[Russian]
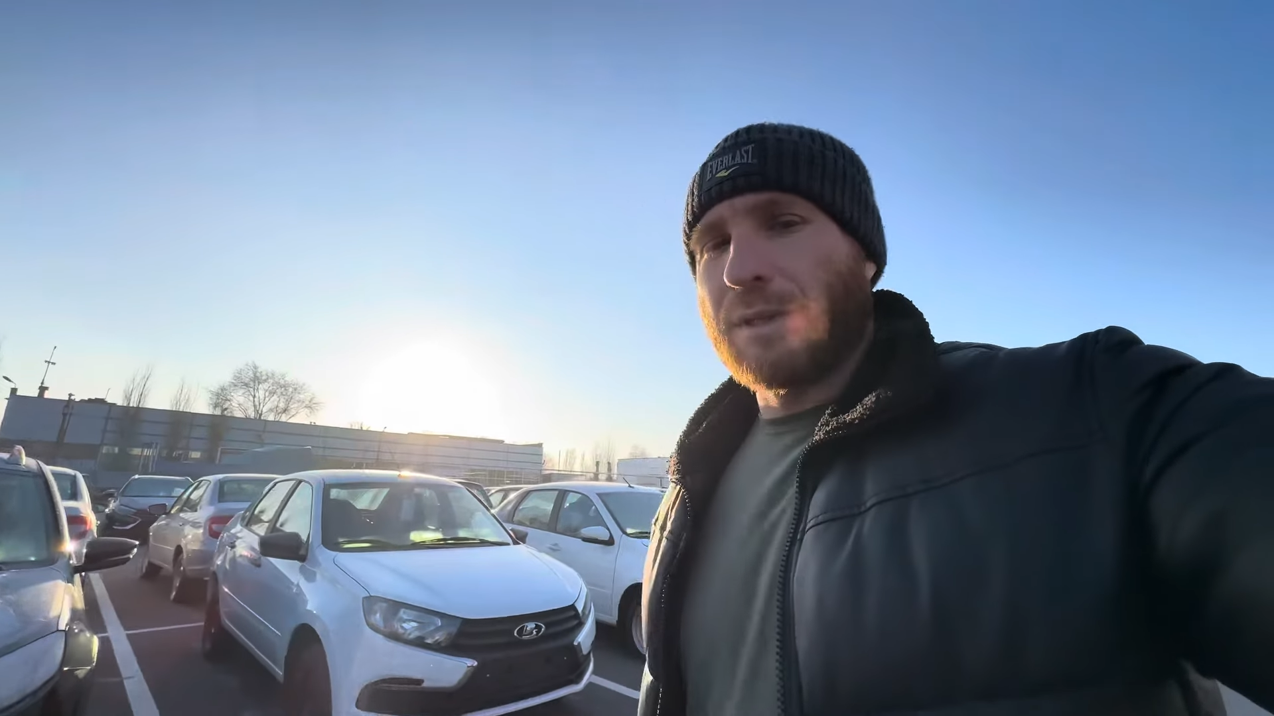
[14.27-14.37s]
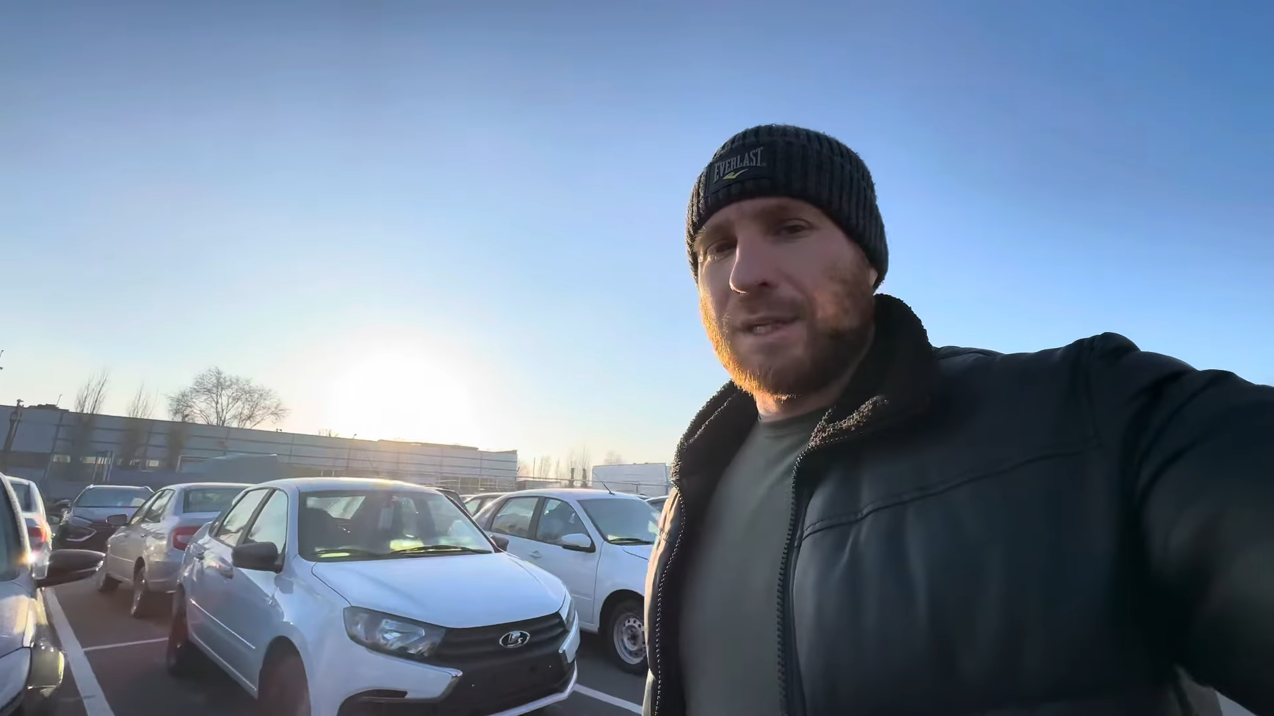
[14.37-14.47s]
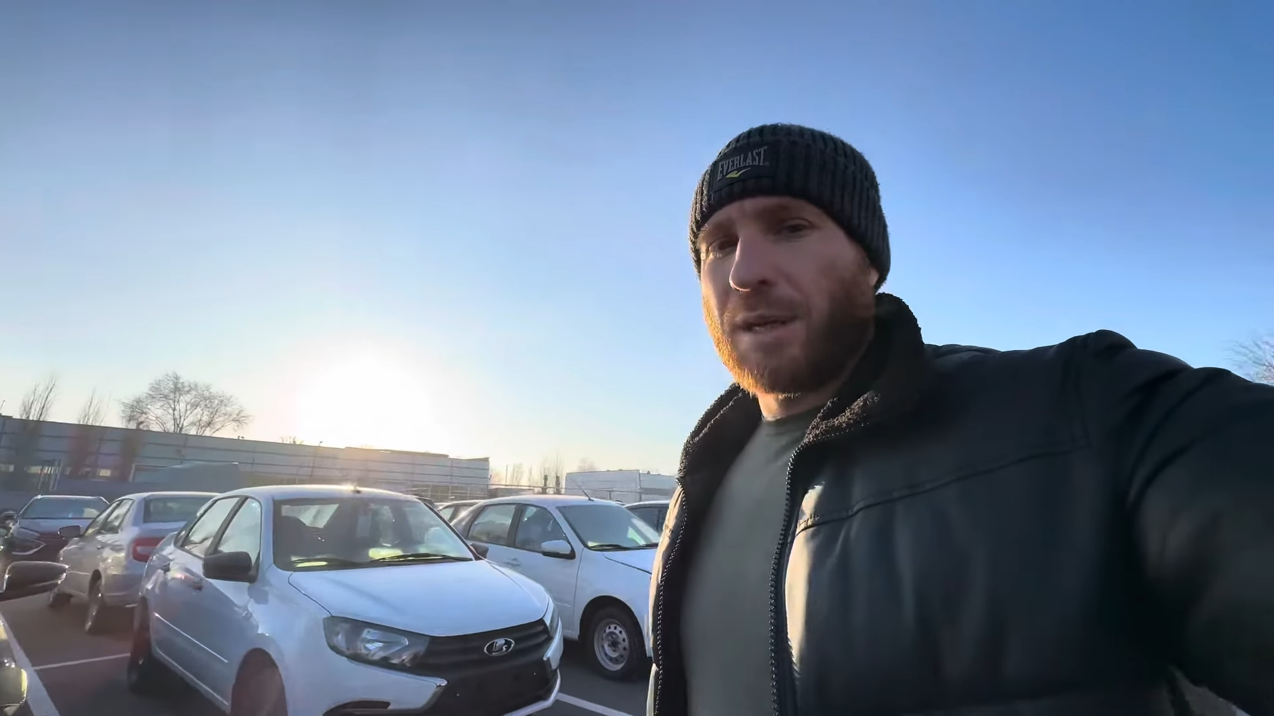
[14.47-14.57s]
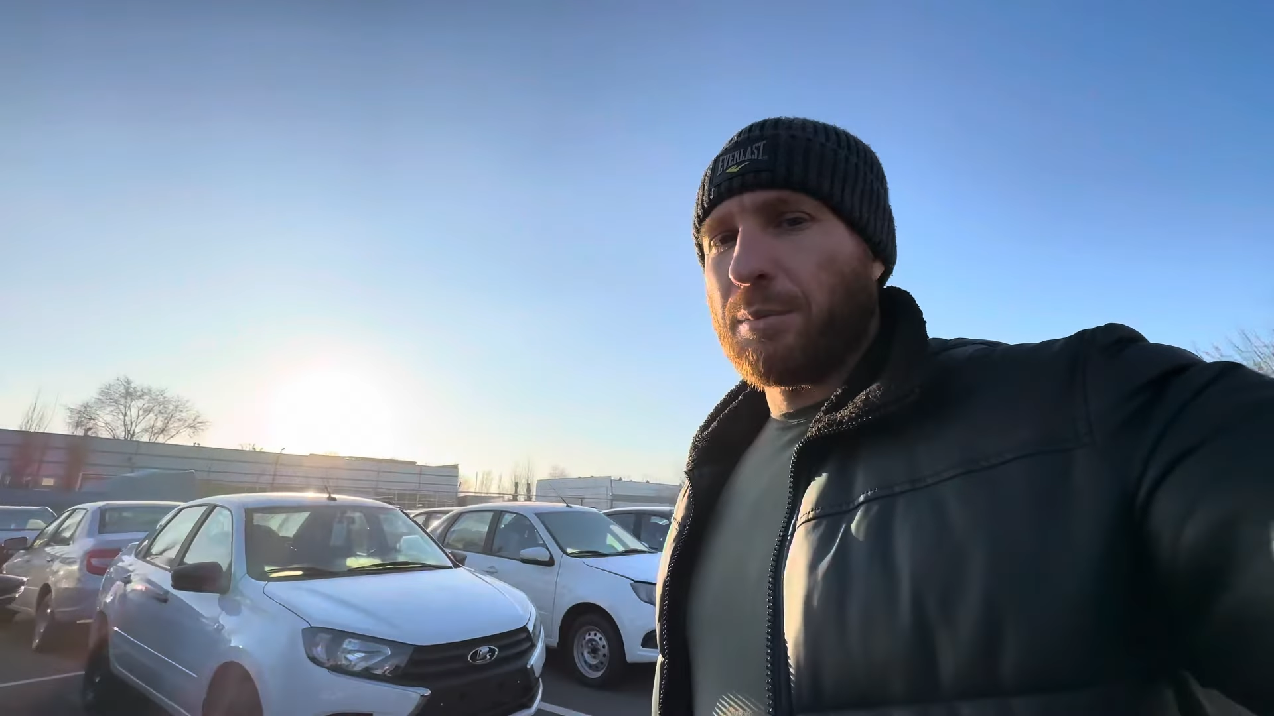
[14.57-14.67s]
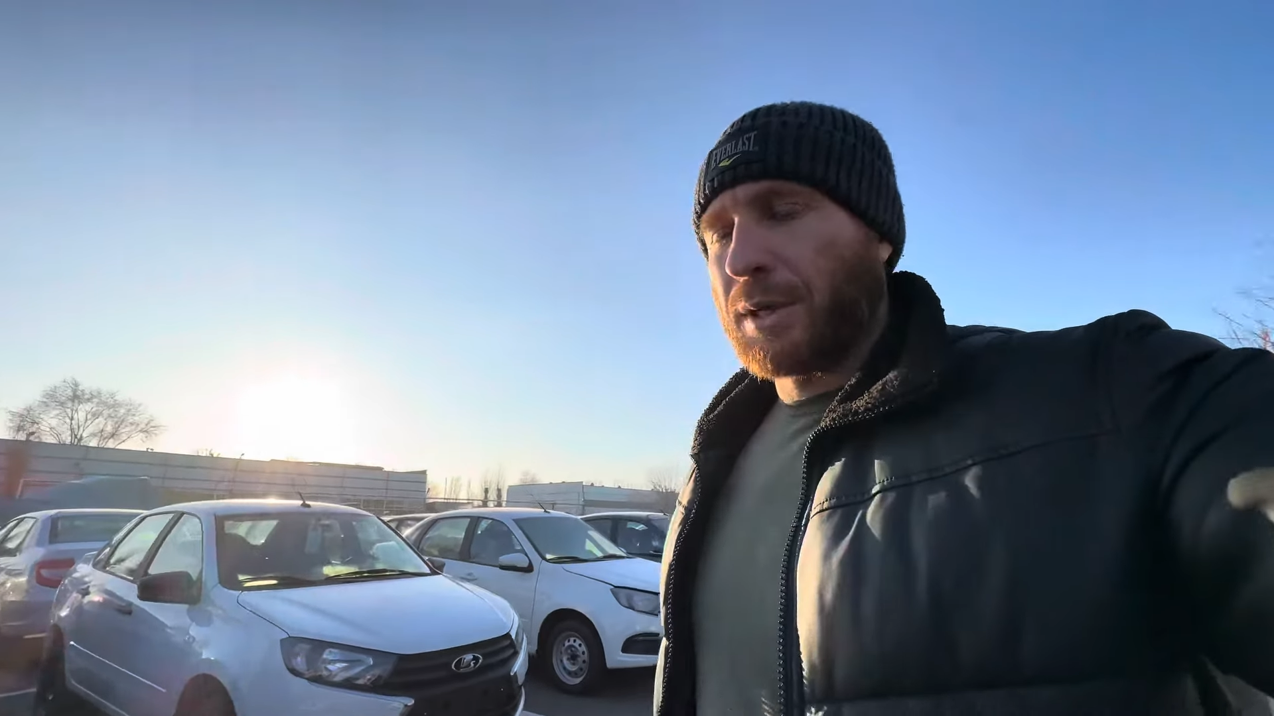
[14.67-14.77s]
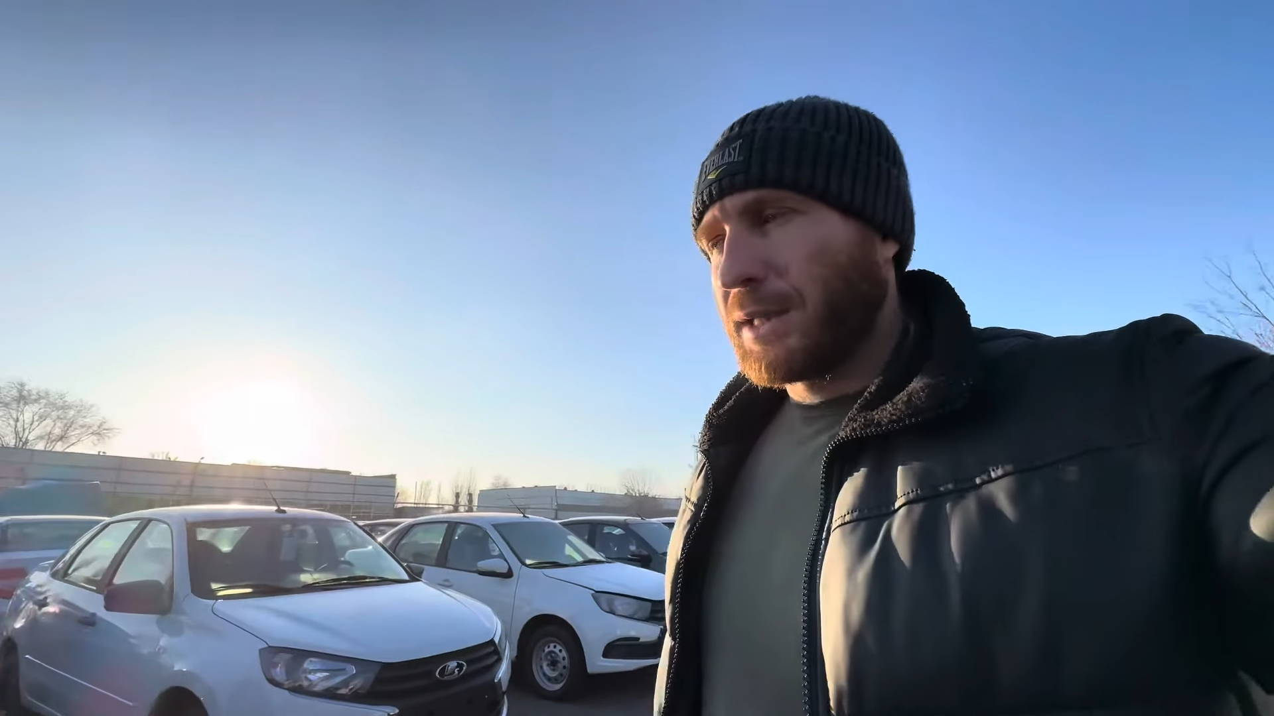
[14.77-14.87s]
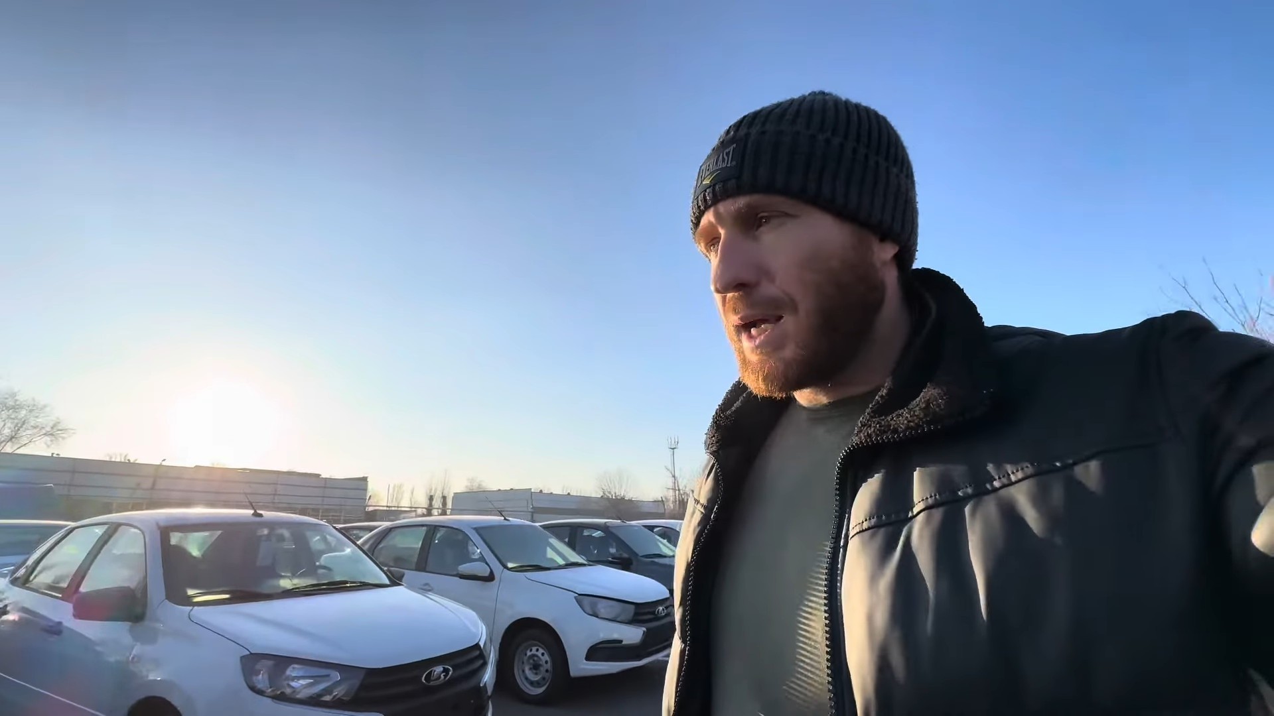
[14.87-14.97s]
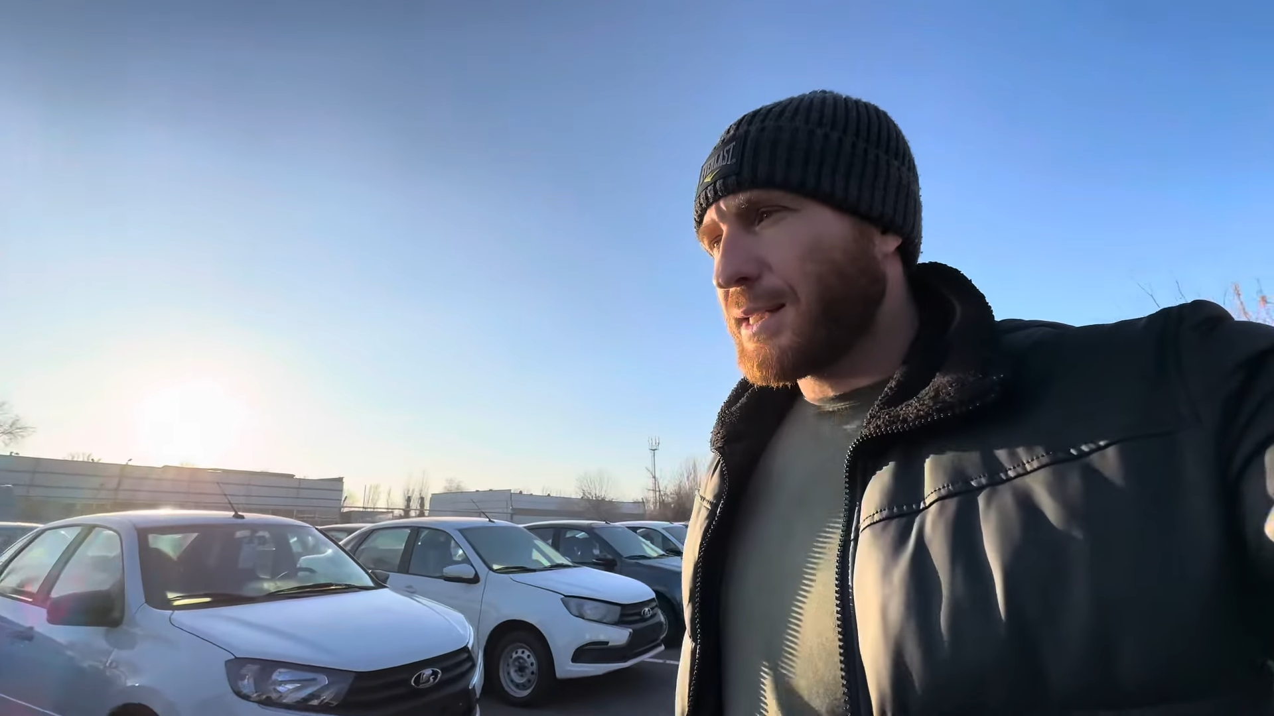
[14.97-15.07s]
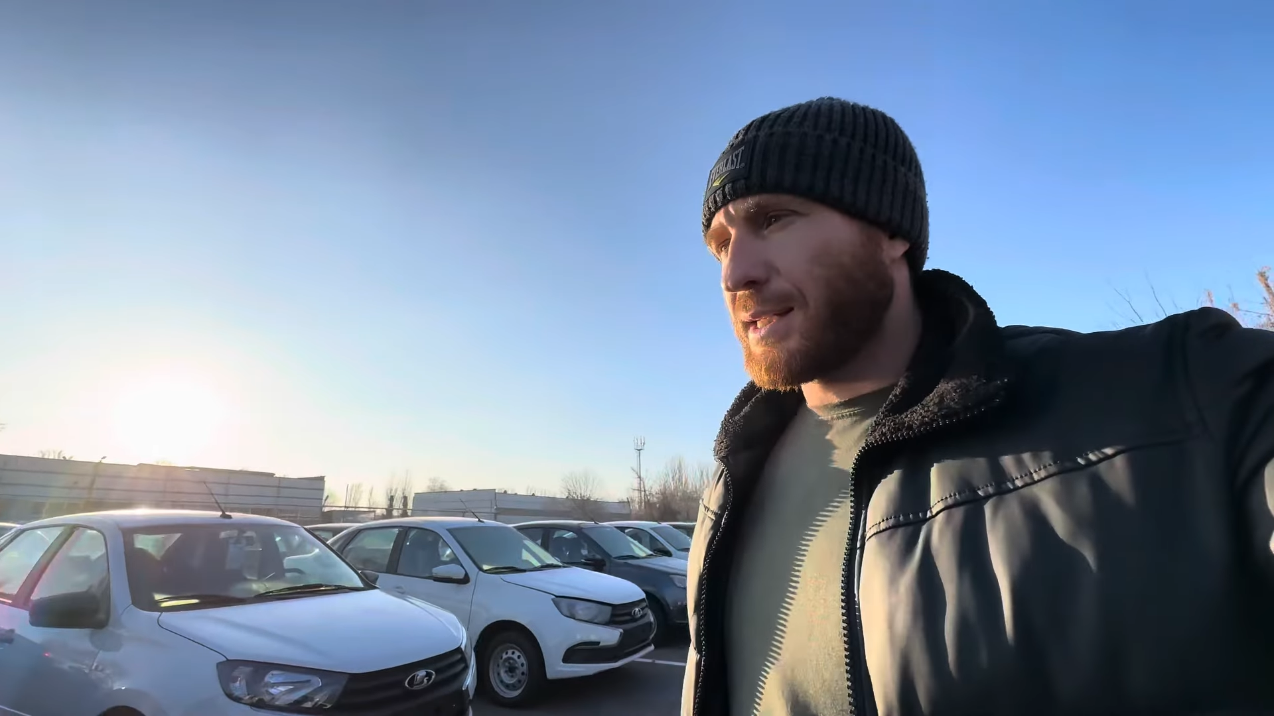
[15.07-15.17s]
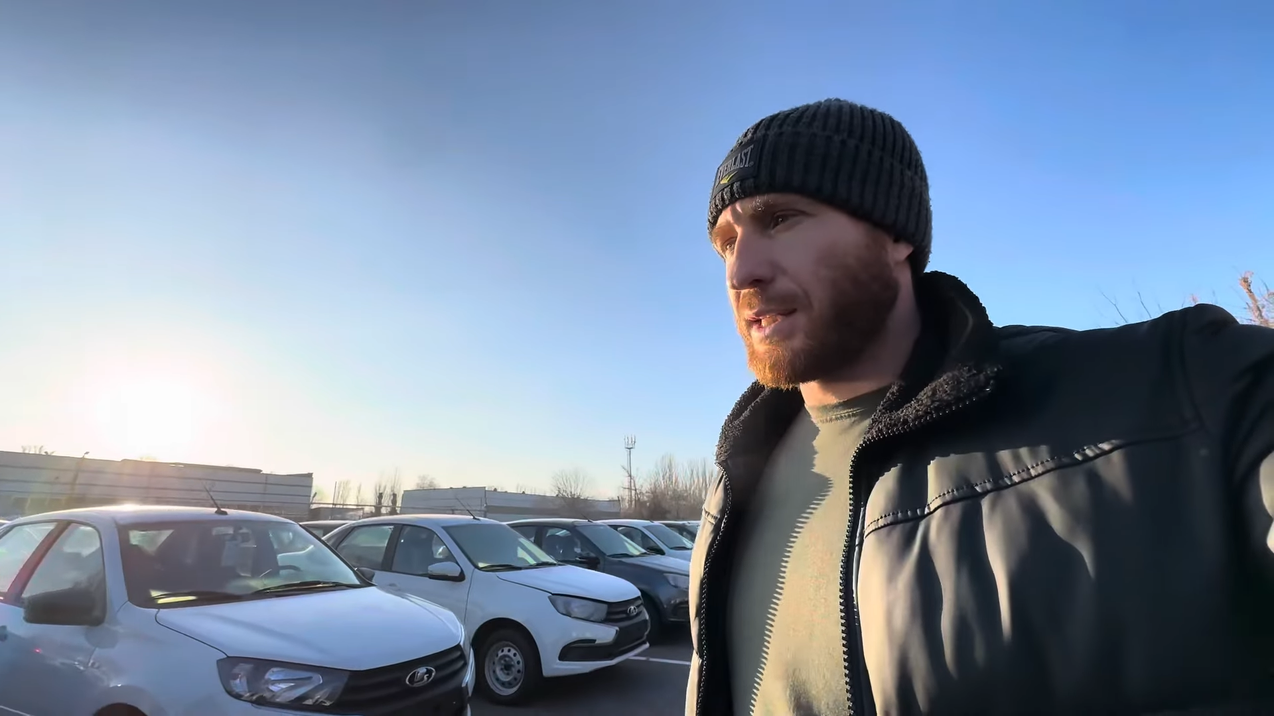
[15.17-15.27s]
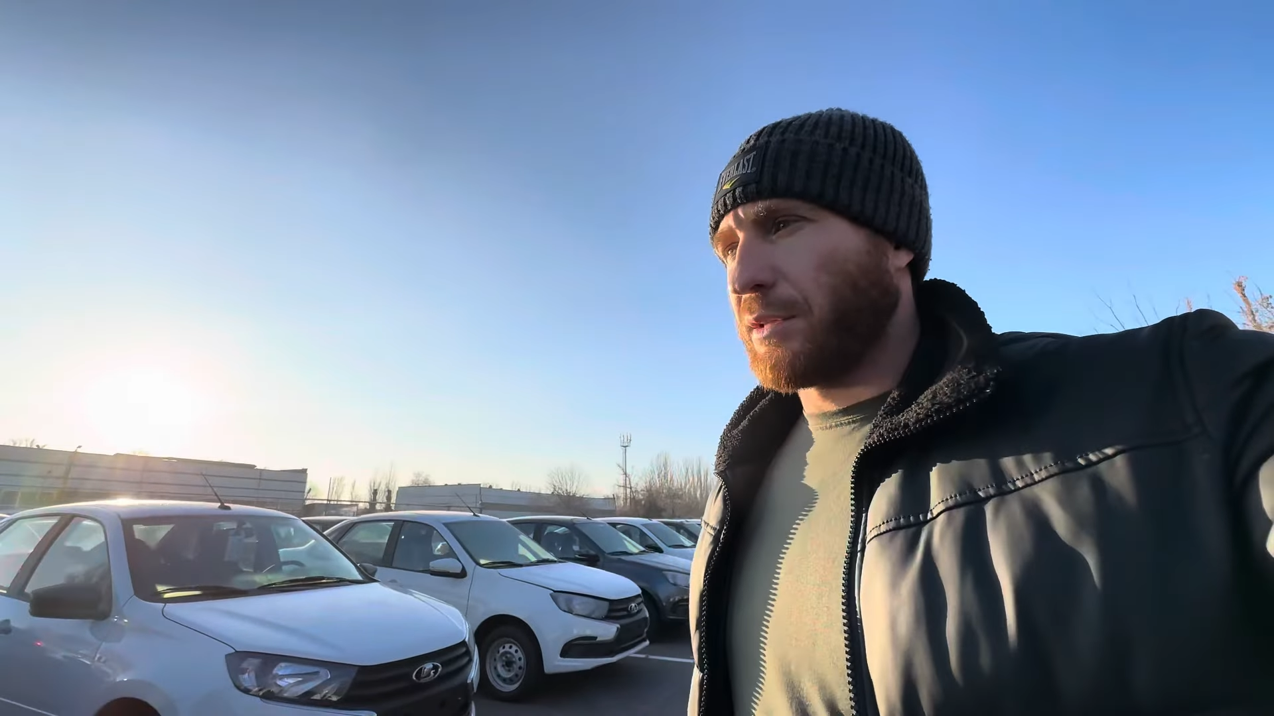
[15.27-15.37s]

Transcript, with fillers: в этой комплектации,